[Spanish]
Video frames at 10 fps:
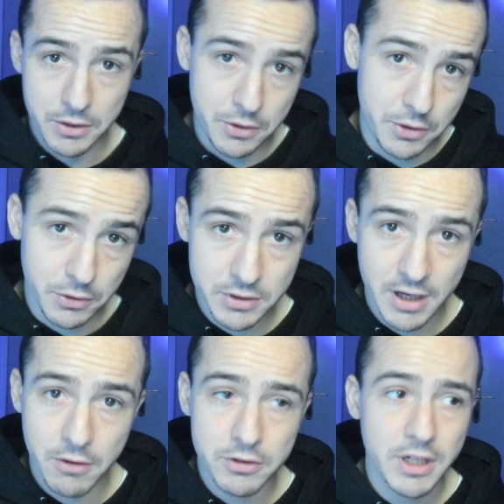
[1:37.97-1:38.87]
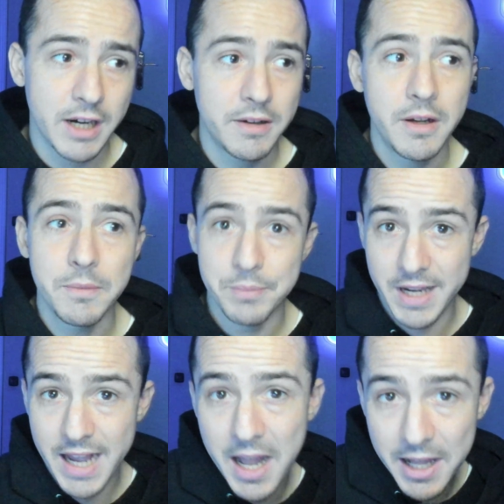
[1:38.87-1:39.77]
Y otra cosa,
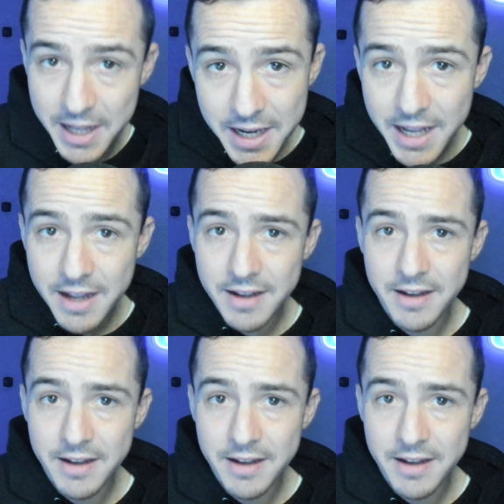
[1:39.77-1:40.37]
en línea